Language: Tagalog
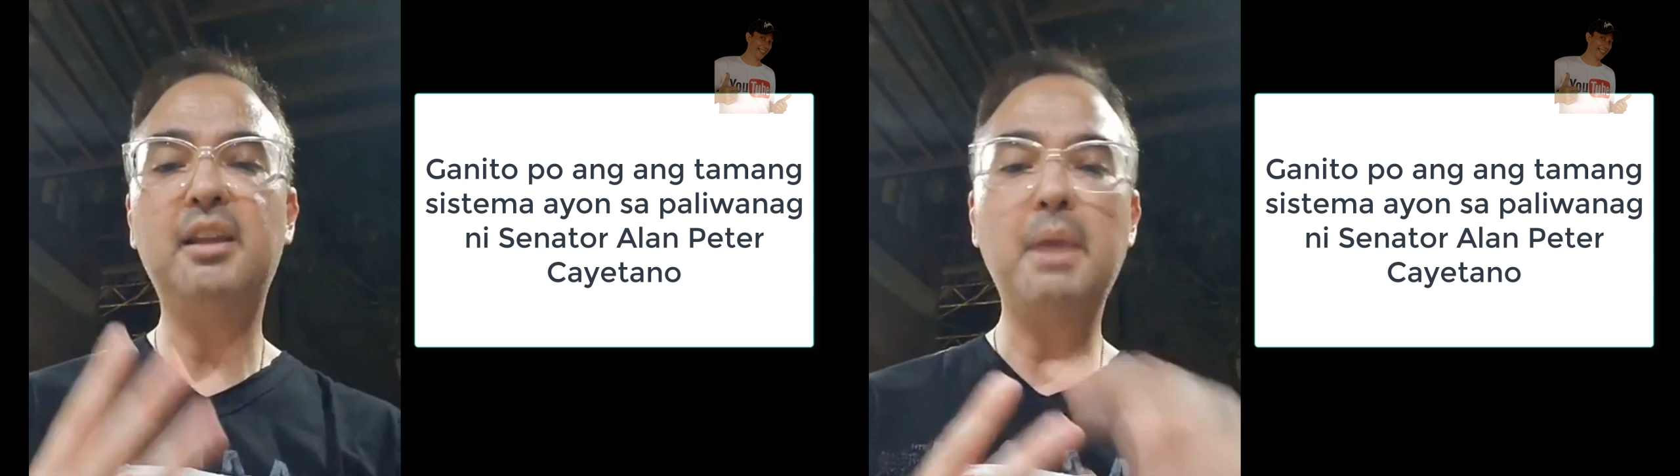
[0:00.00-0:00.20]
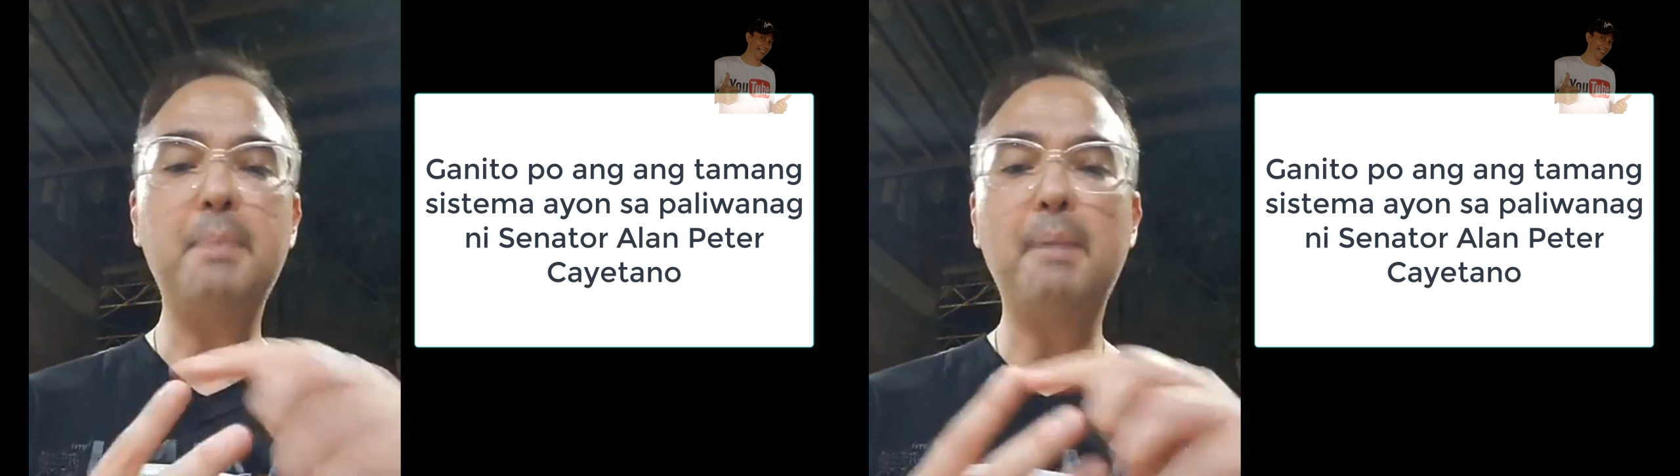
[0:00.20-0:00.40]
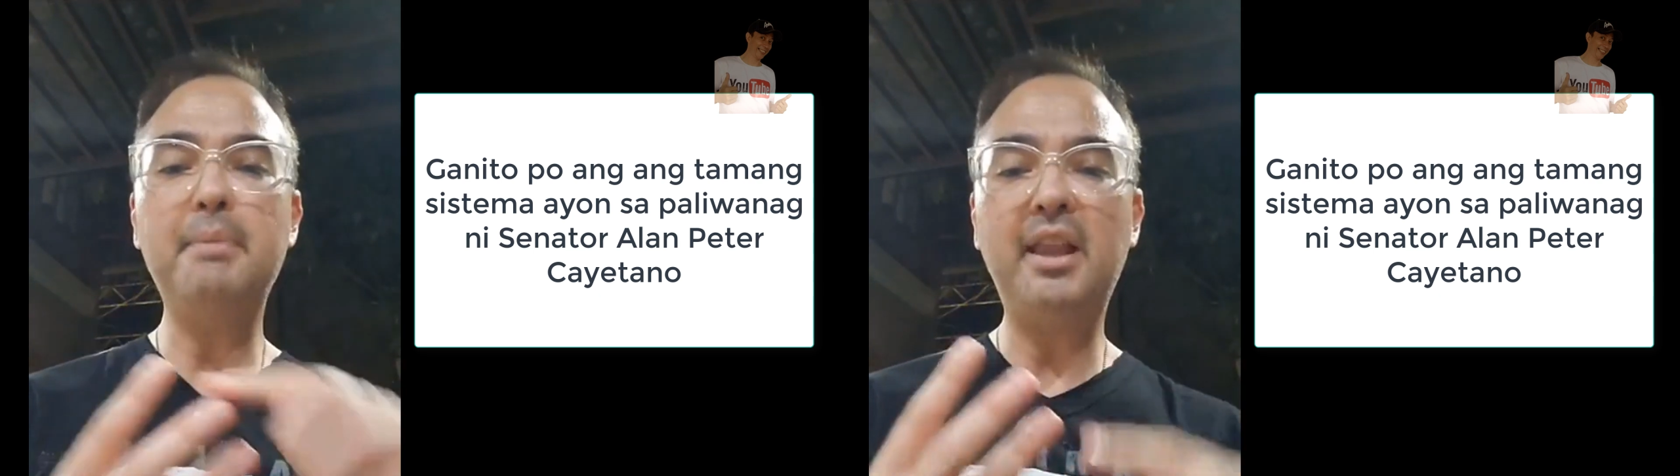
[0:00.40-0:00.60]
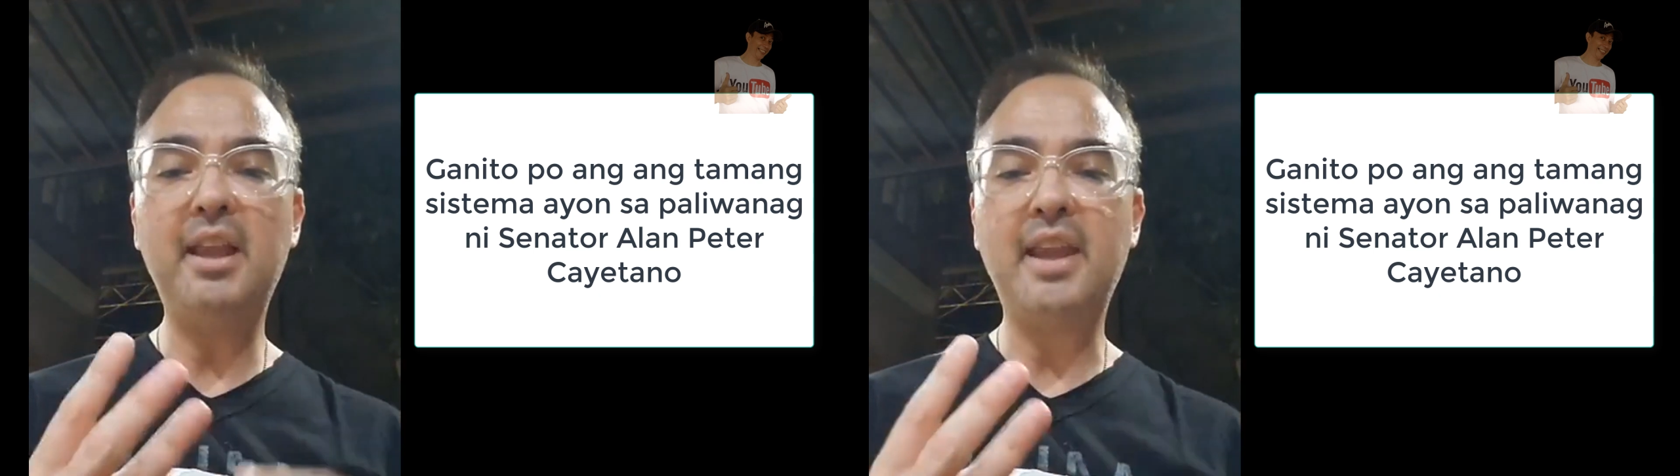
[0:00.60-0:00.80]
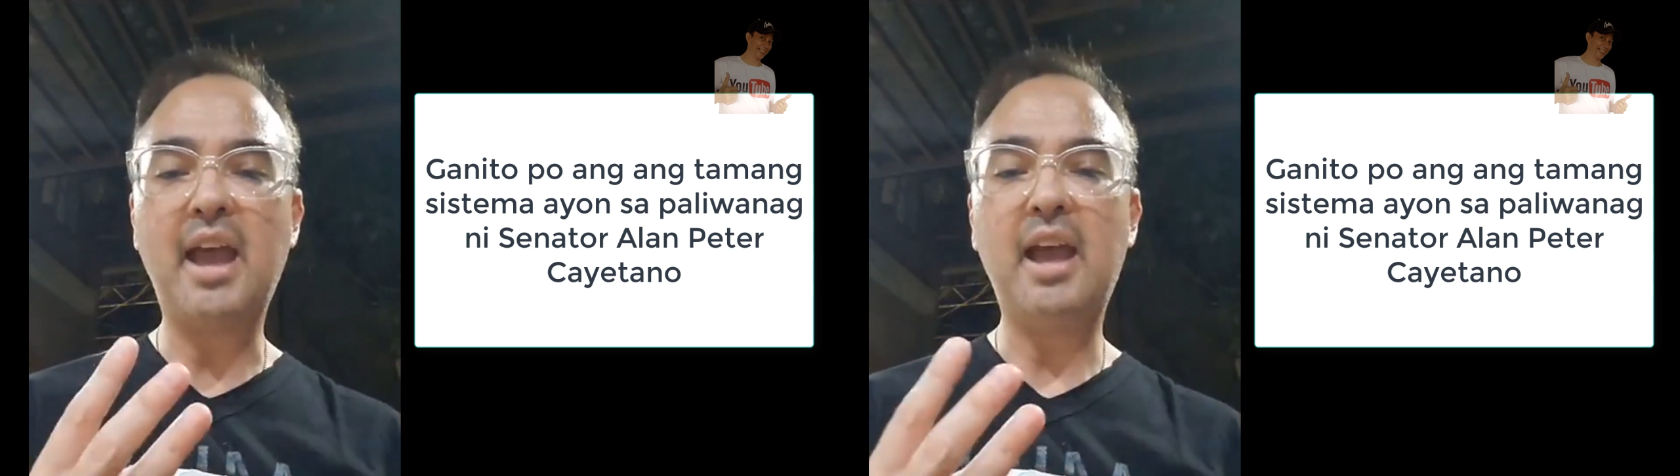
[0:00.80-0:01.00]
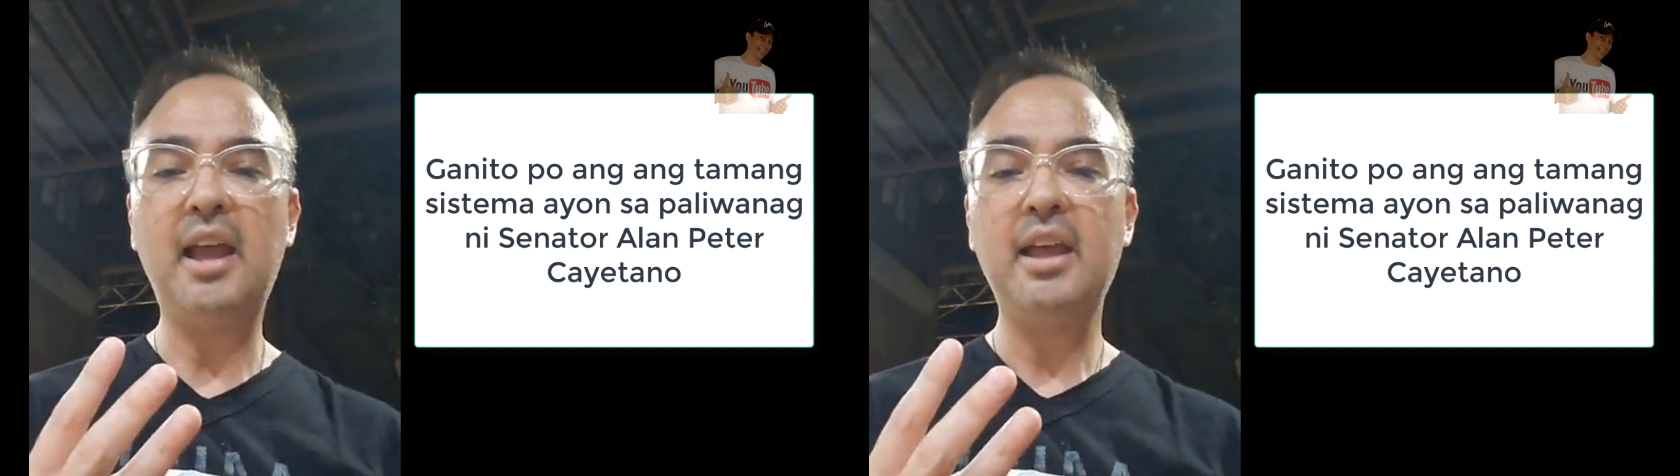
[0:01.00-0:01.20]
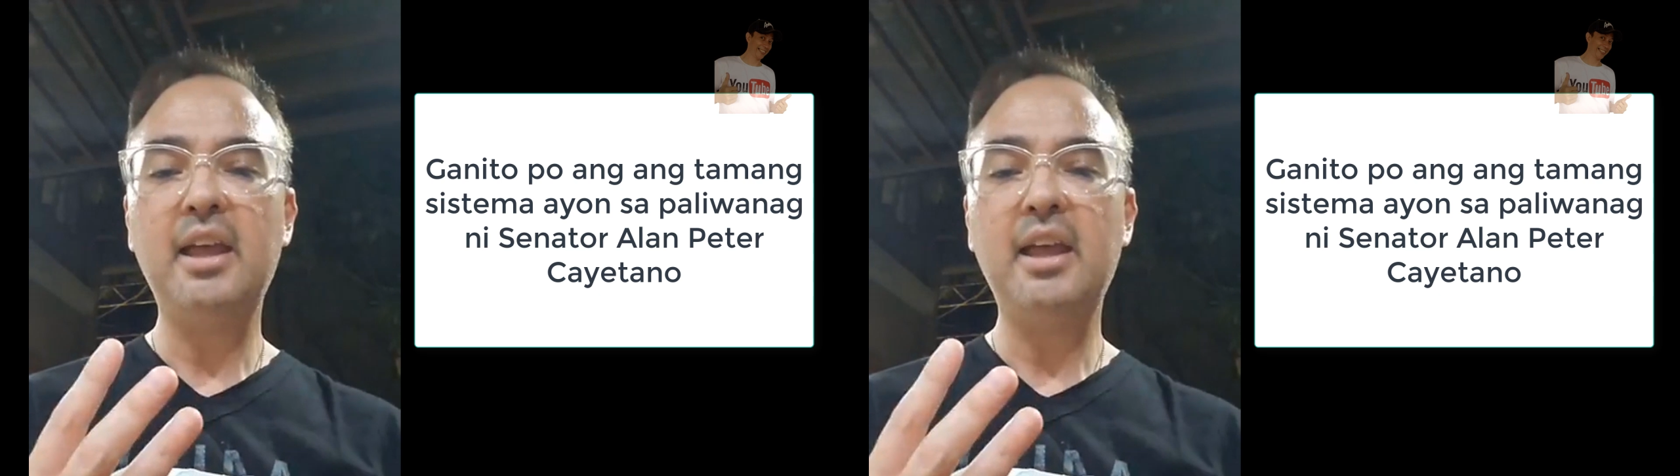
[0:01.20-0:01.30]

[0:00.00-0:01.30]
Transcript: na may pamilya na,